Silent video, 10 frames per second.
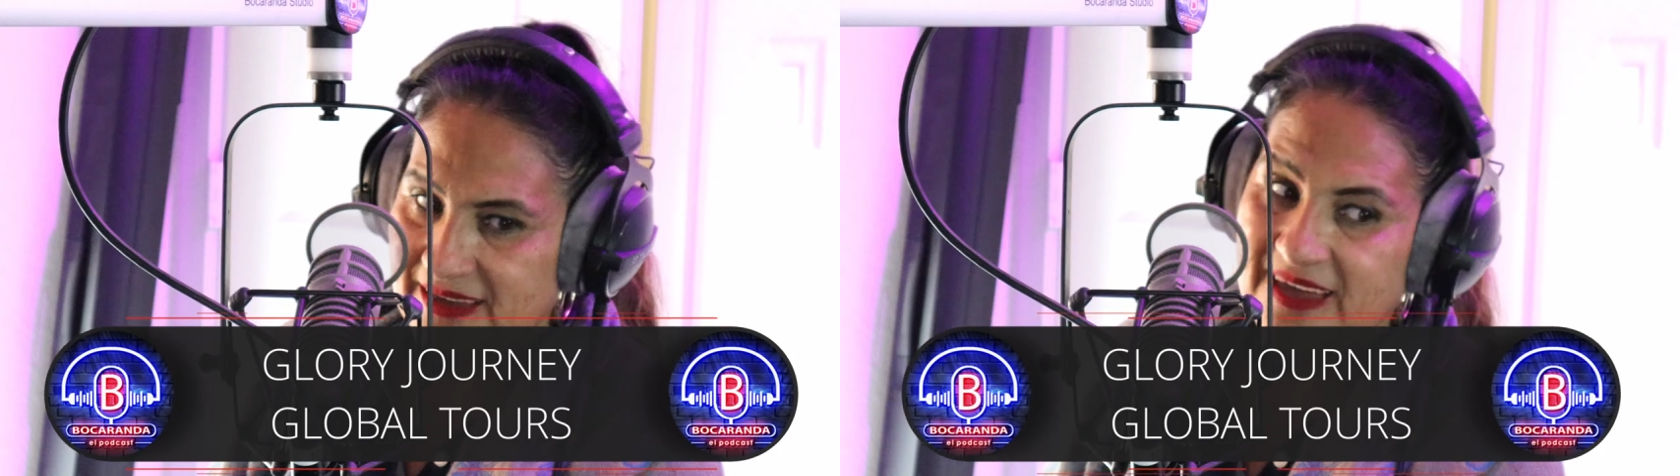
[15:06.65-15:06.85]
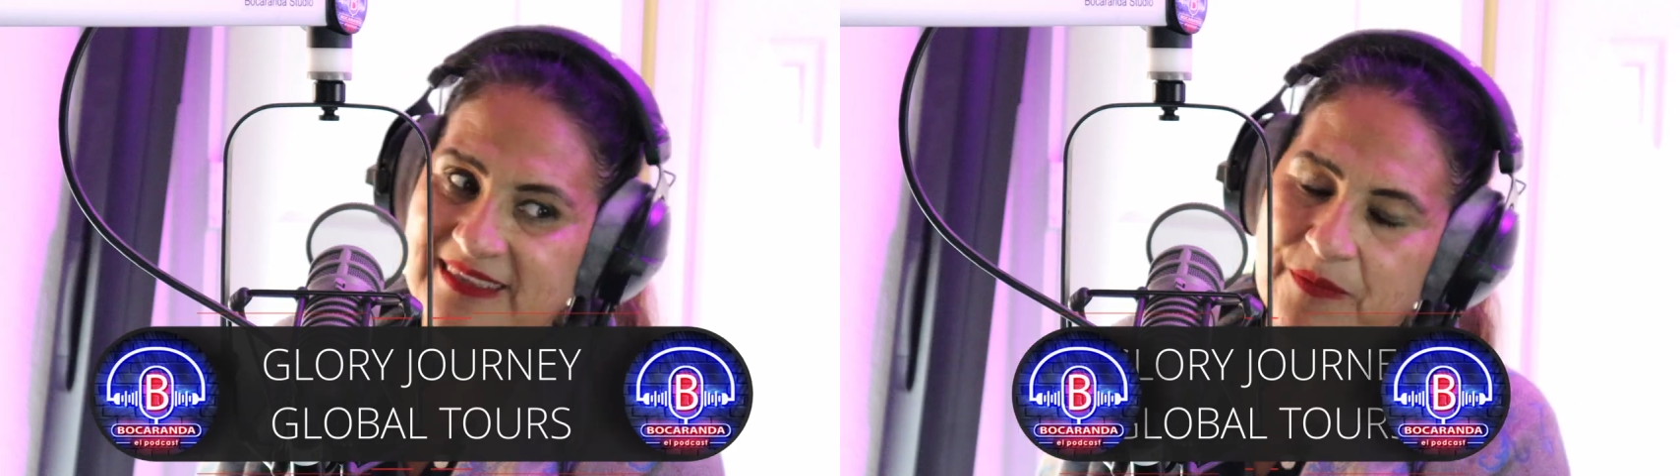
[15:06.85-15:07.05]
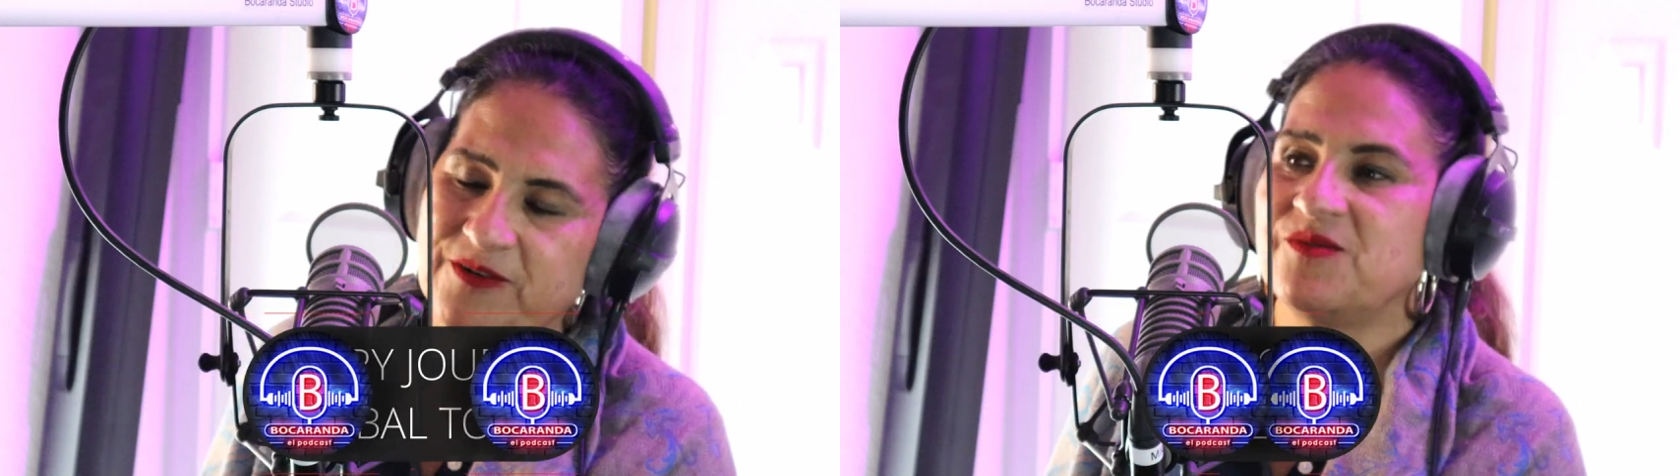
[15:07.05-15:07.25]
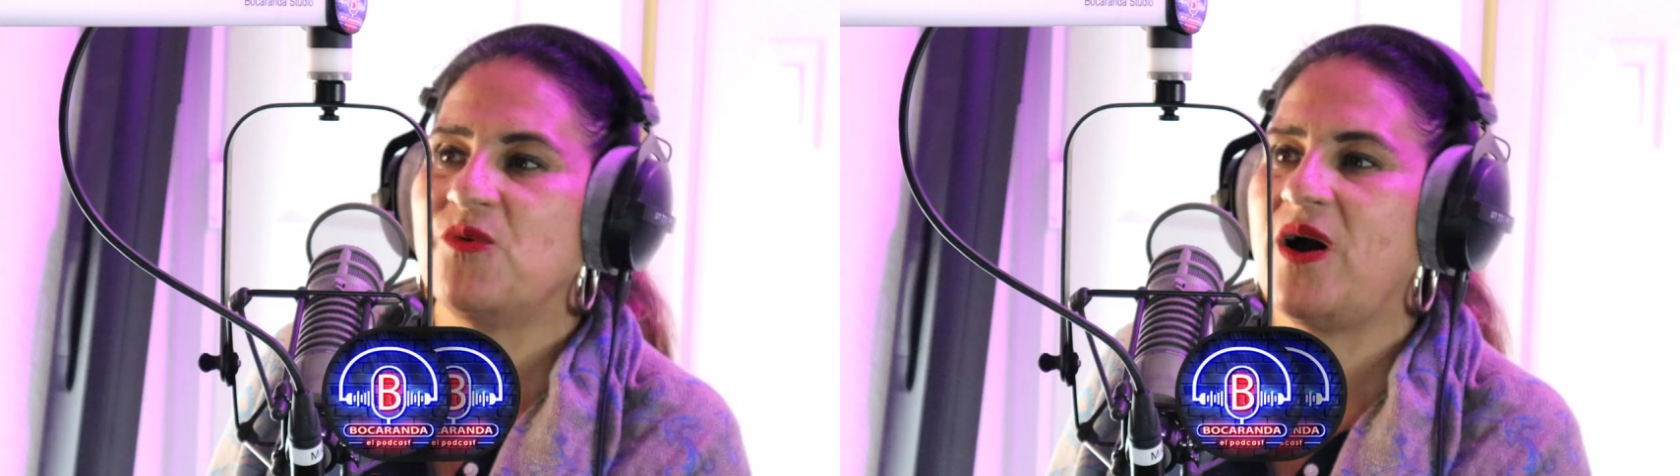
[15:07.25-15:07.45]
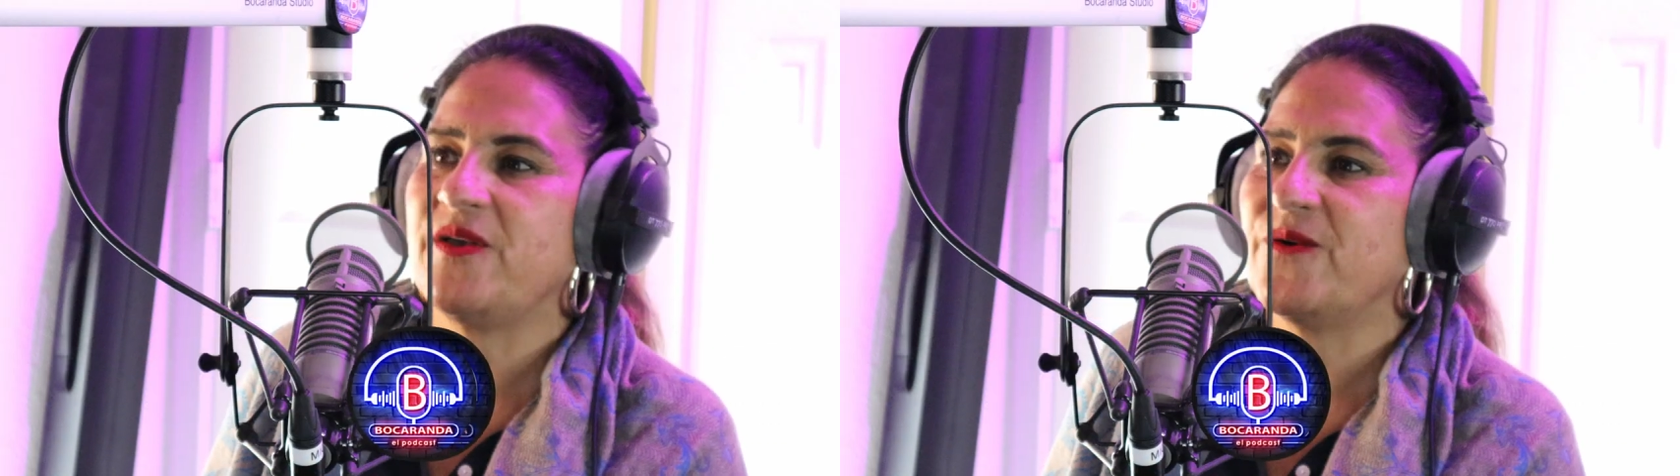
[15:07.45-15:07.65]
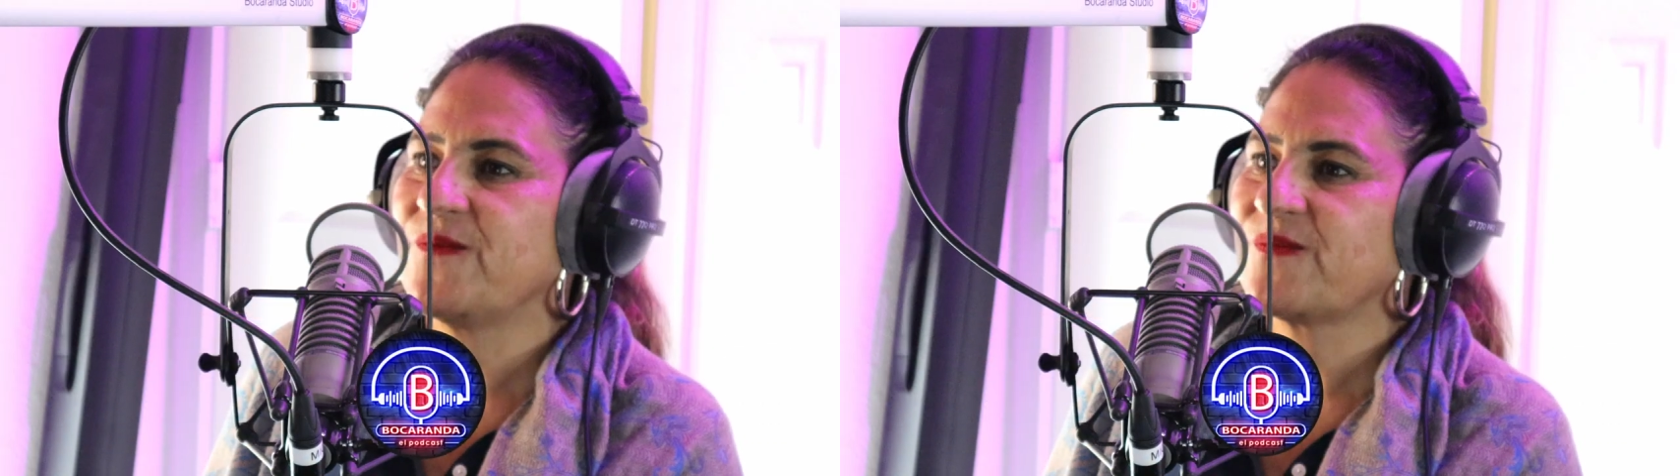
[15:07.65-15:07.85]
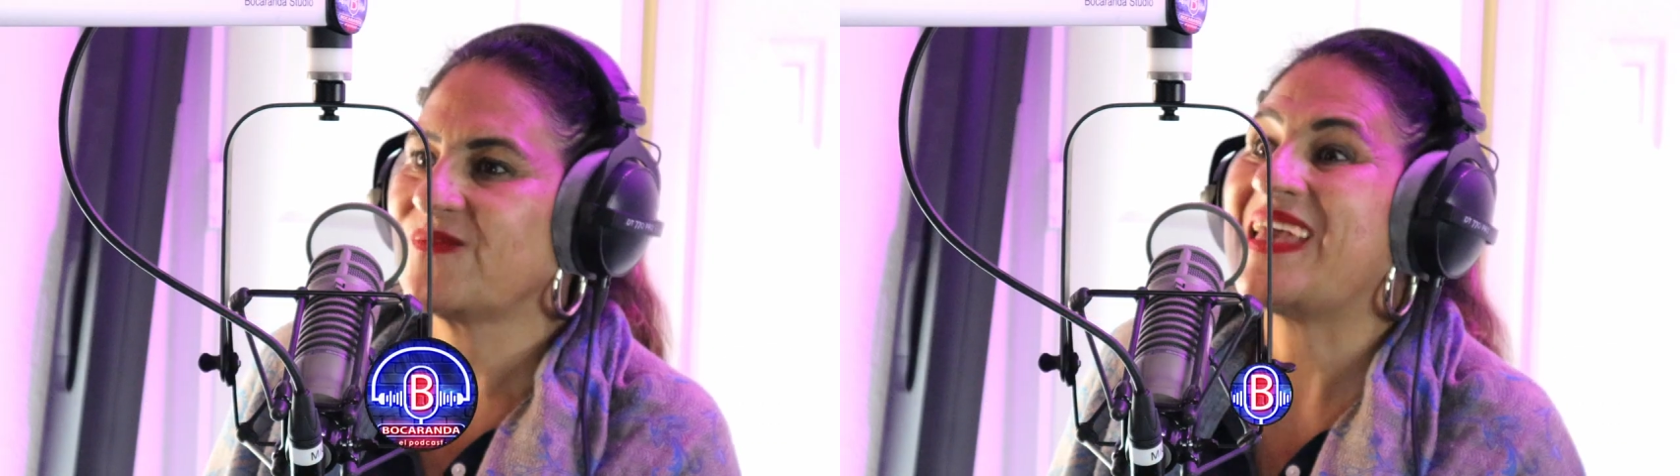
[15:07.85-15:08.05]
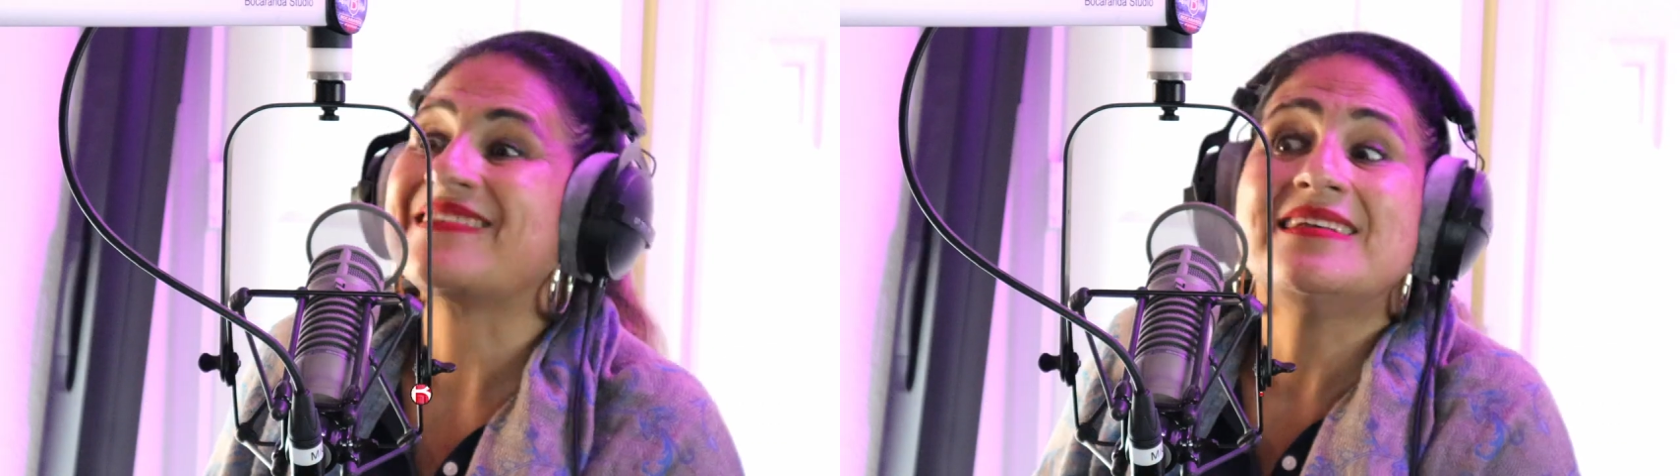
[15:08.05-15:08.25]
este próximo año.
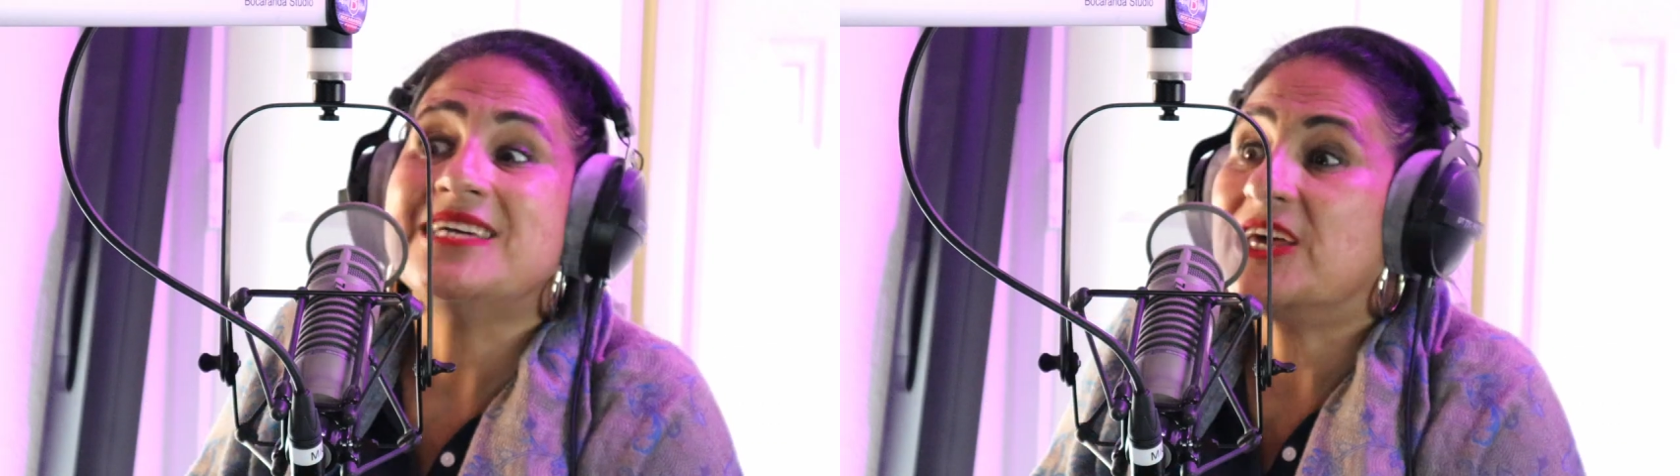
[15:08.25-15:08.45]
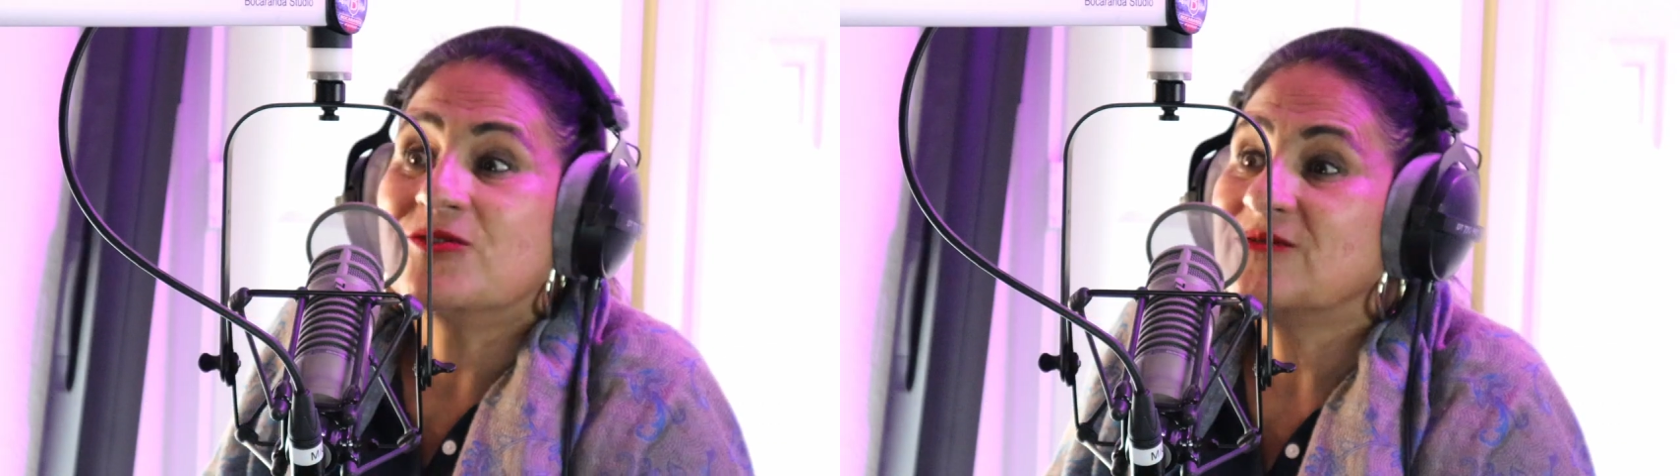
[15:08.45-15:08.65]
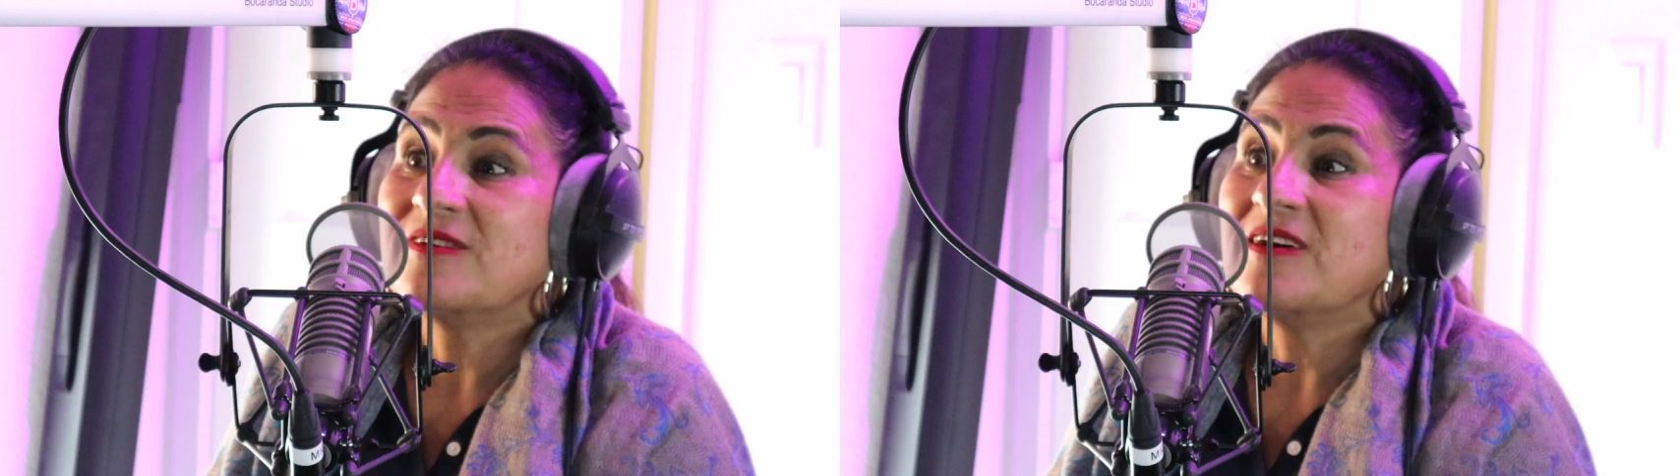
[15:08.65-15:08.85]
Ya está lleno.